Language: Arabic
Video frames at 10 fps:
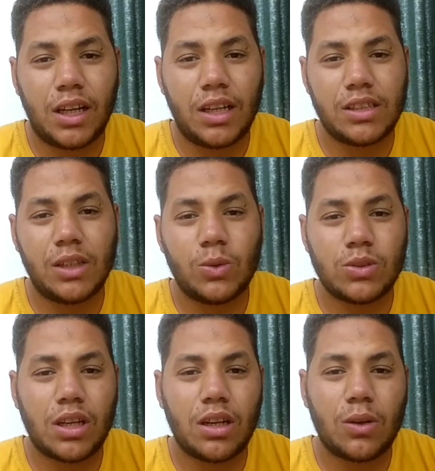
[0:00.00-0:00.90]
علشان
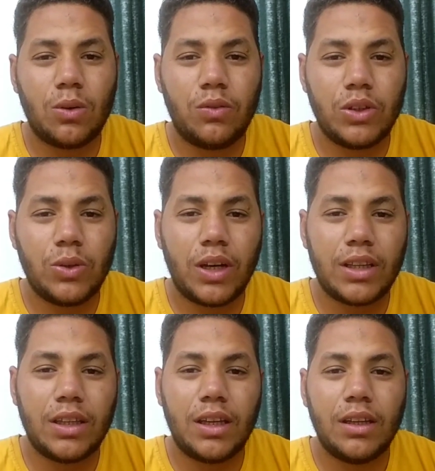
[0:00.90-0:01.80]
توصل لك كل
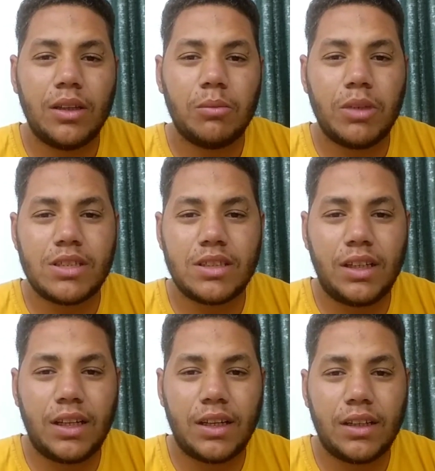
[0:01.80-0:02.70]
فيديوهاتنا باذن
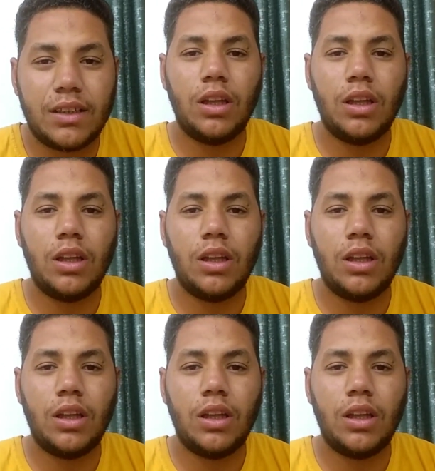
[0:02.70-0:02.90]
الله